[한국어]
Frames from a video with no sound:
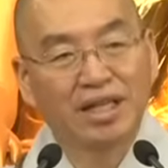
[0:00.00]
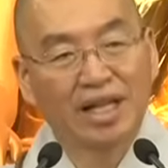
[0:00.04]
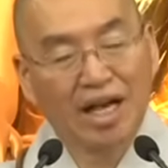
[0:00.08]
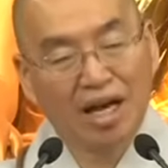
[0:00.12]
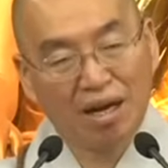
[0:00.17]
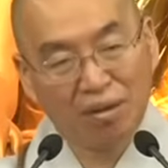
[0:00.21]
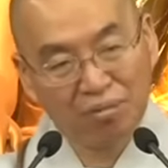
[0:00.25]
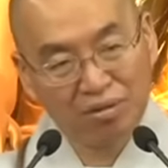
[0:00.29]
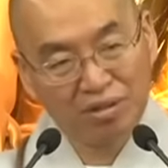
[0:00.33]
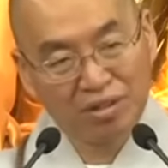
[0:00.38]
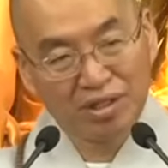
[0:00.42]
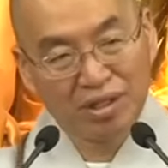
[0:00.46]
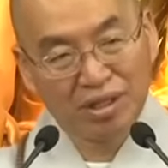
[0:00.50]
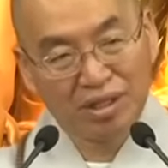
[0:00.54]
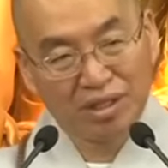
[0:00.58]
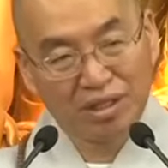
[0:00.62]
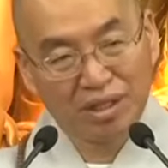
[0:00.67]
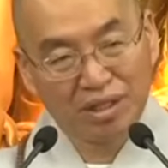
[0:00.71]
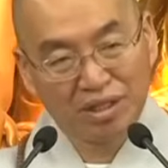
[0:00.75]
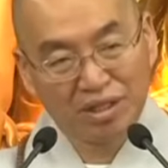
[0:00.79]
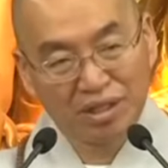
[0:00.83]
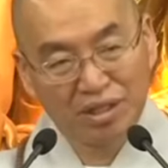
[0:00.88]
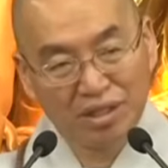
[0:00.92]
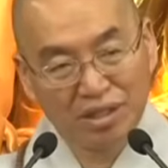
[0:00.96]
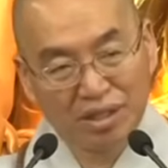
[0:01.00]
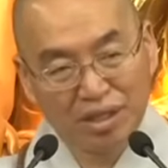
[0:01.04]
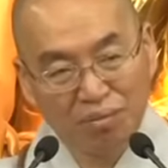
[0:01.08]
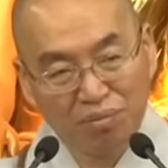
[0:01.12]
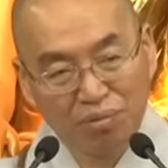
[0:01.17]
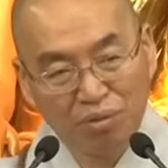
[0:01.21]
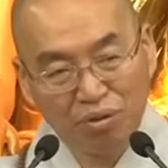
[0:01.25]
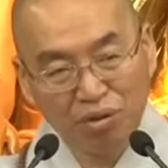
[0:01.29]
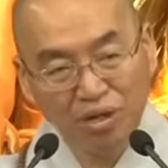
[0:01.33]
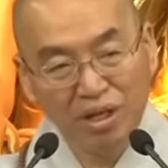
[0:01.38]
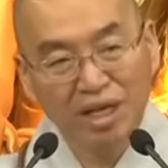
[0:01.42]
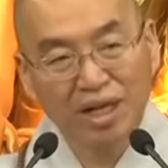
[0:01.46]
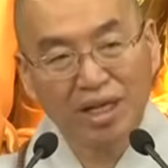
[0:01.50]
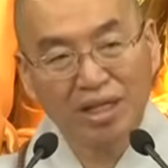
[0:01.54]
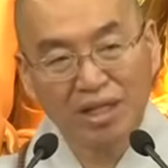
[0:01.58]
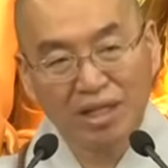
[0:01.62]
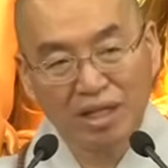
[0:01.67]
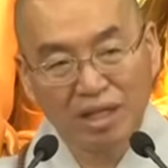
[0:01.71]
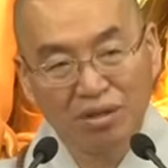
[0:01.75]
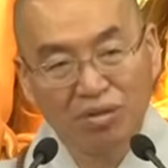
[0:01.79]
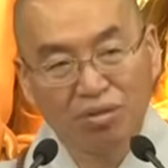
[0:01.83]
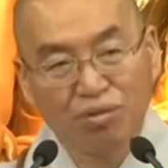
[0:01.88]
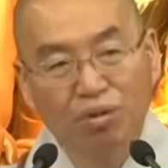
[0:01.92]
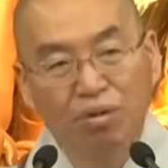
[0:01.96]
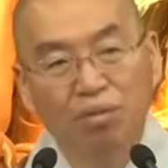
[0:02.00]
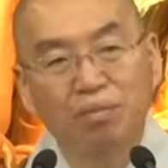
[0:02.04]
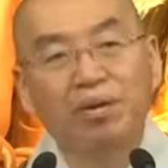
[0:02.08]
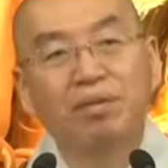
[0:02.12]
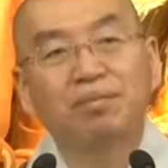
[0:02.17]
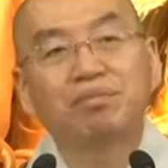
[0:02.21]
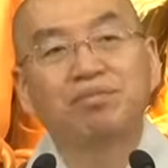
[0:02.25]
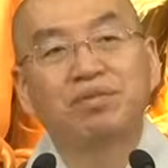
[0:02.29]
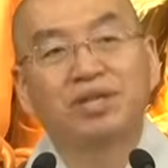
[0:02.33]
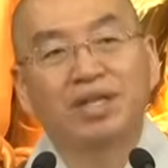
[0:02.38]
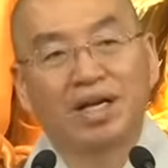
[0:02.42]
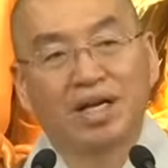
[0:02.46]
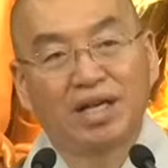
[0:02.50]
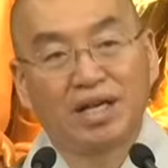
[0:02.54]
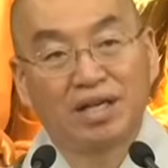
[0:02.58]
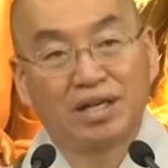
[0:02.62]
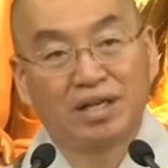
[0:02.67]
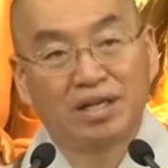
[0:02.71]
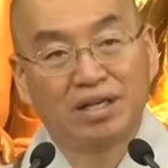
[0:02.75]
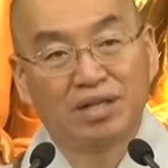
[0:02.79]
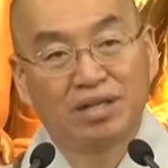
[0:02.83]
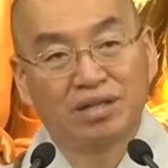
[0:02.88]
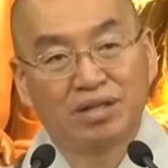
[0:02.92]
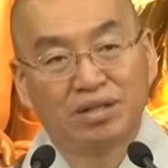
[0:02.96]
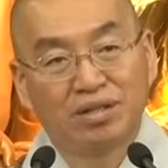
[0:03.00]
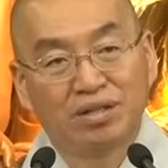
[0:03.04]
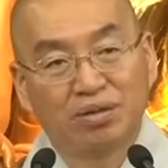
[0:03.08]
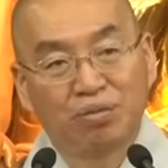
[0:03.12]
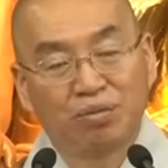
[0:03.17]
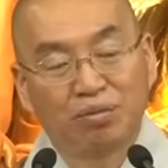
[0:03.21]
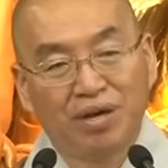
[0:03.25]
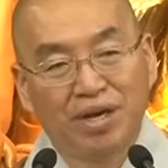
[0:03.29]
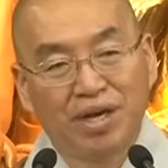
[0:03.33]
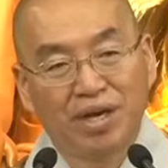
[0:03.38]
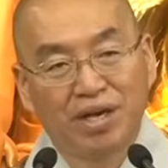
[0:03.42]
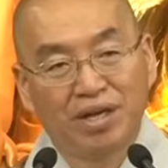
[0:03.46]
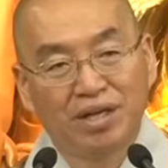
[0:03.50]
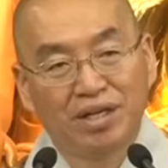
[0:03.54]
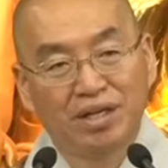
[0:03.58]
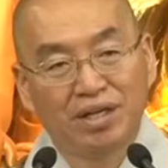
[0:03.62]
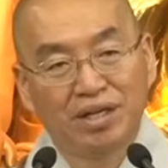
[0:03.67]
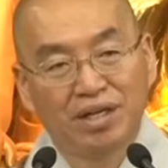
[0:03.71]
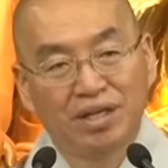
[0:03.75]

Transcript: 내가 볼 때는 크게 본인한테는 고맙다 이거예요. 왜?